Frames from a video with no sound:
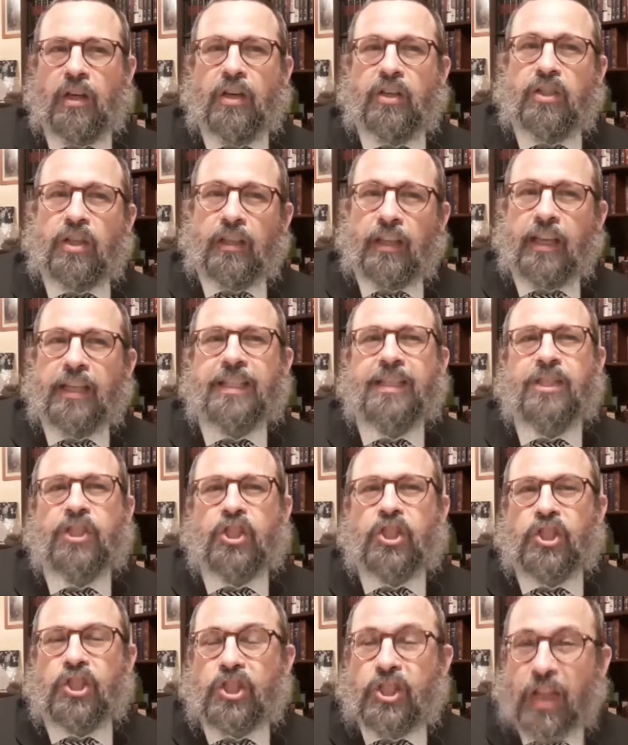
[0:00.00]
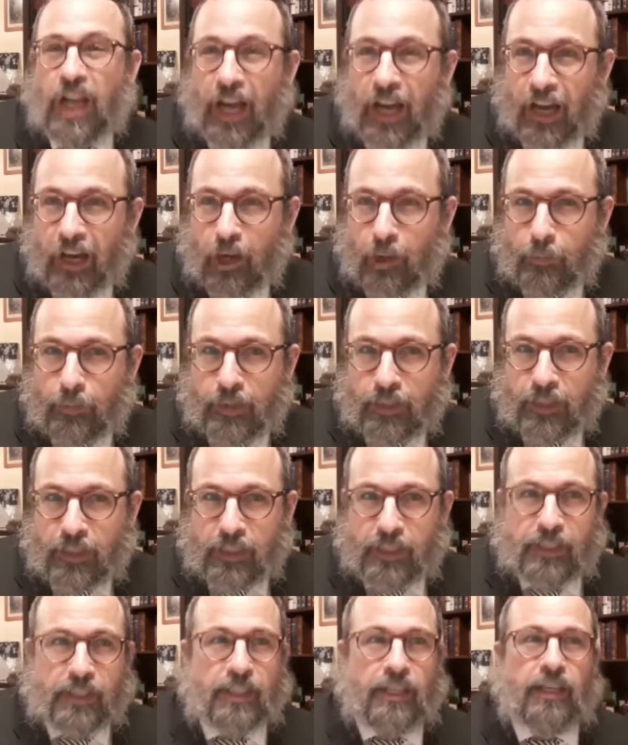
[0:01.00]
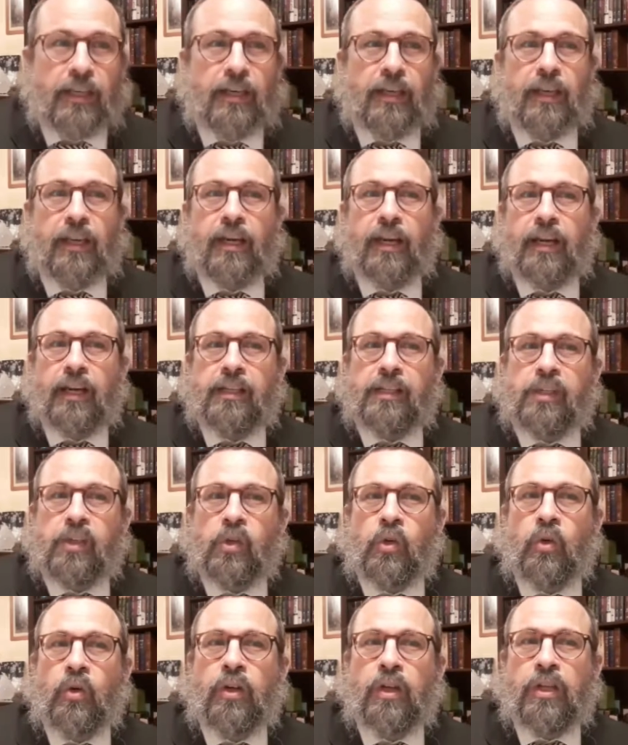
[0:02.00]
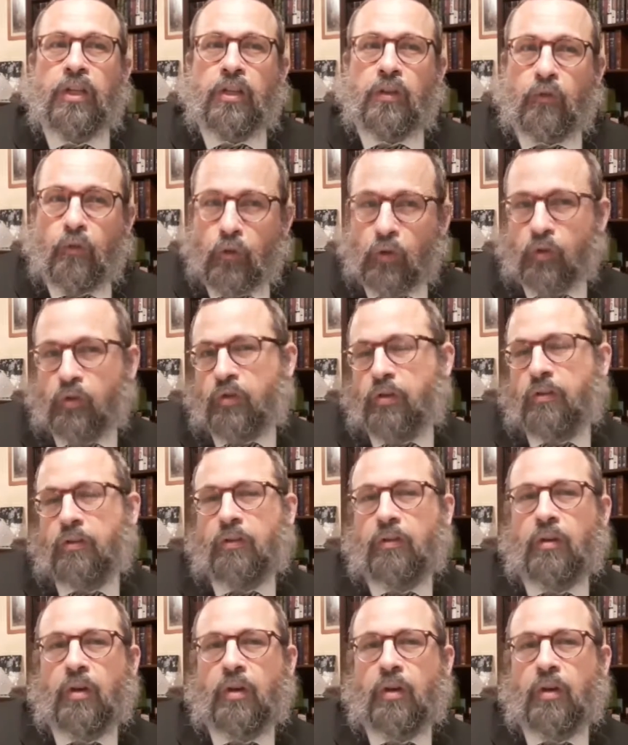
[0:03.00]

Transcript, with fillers: Stattdessen starb diese Generation in der Wüste